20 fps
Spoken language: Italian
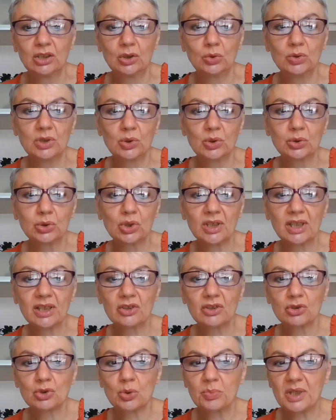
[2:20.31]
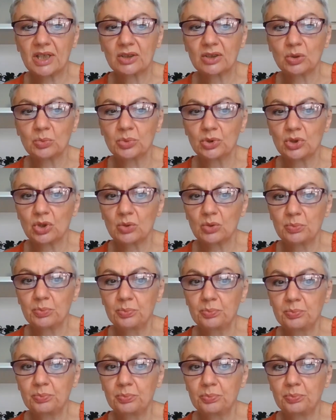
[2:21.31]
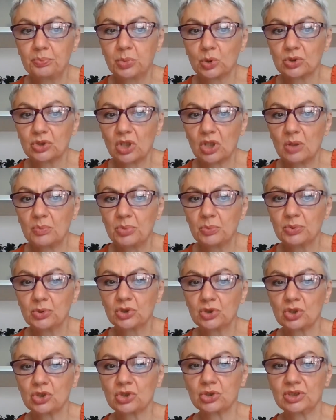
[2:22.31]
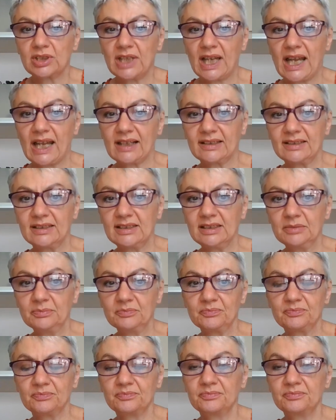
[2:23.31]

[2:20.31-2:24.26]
un autore che ho scoperto piuttosto, purtroppo piuttosto tardi